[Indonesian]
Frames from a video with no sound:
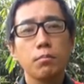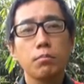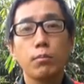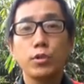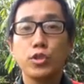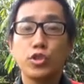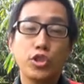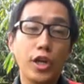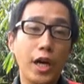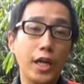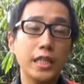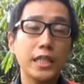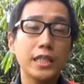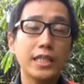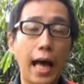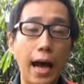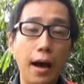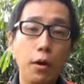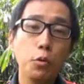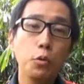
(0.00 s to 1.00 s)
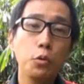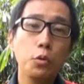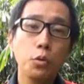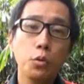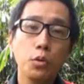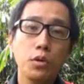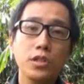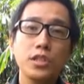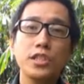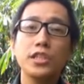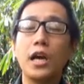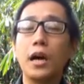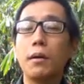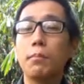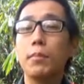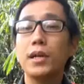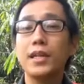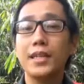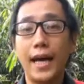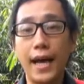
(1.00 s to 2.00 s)
menjadi tahu
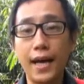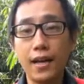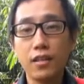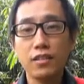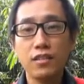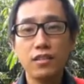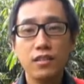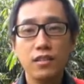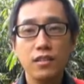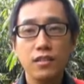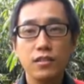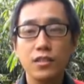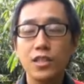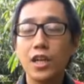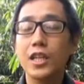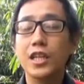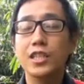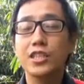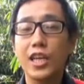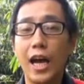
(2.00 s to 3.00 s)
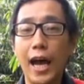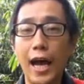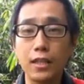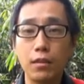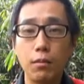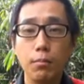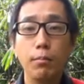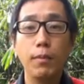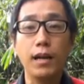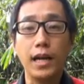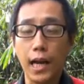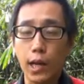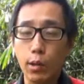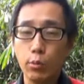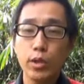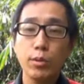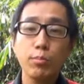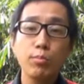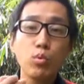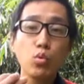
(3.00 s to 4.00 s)
yang benar dan yang jahat
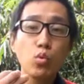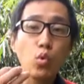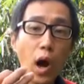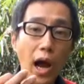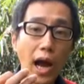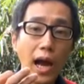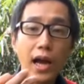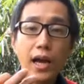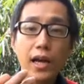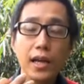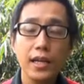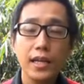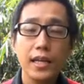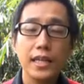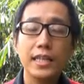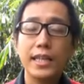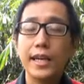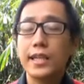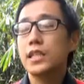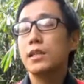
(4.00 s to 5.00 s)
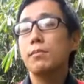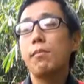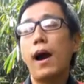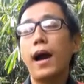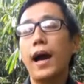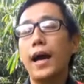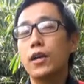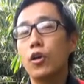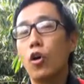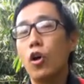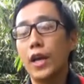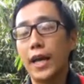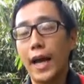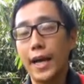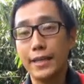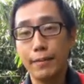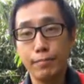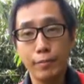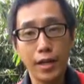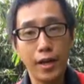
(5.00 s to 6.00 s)
melalui buah yang dimakan oleh
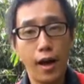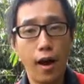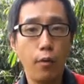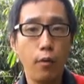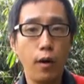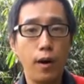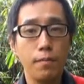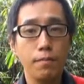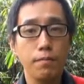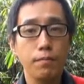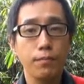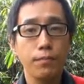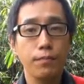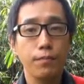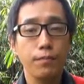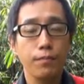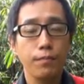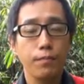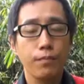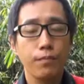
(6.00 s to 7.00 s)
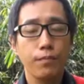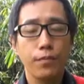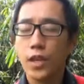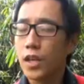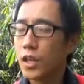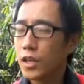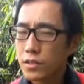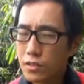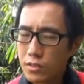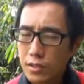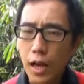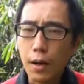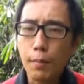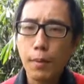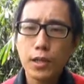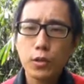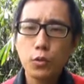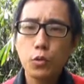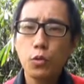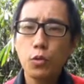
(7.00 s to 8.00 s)
Adam dan Hawa.
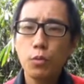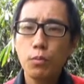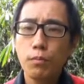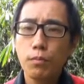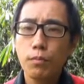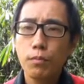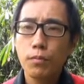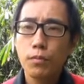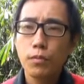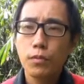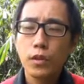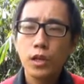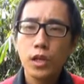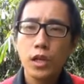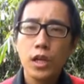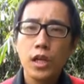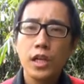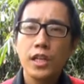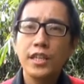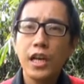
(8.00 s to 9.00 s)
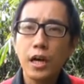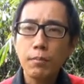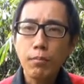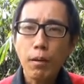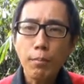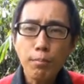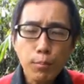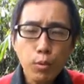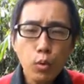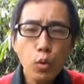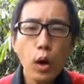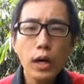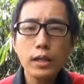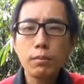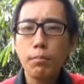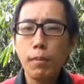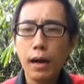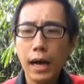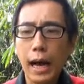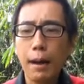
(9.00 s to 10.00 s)
Sahabatku, yang
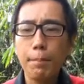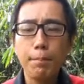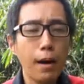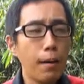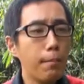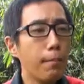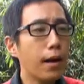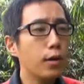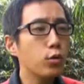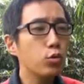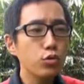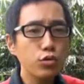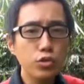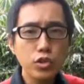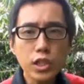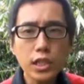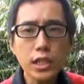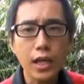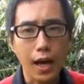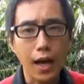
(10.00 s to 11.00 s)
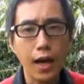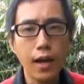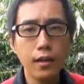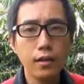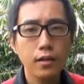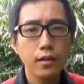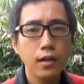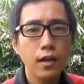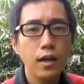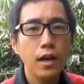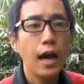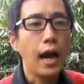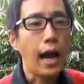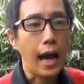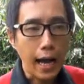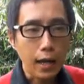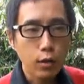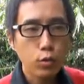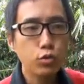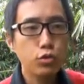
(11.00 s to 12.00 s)
membuat mengapa manusia
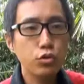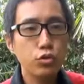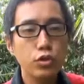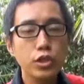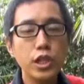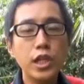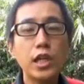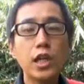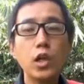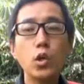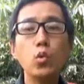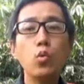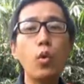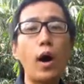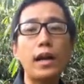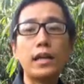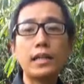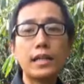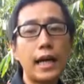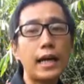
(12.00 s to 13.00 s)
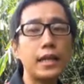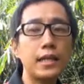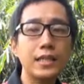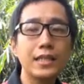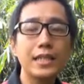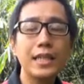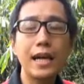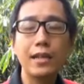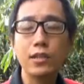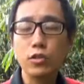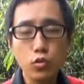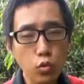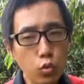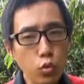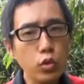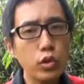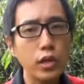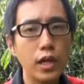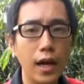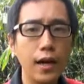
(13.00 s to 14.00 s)
harus dikeluarkan dari
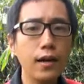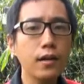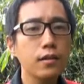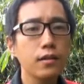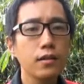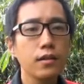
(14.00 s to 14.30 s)
surga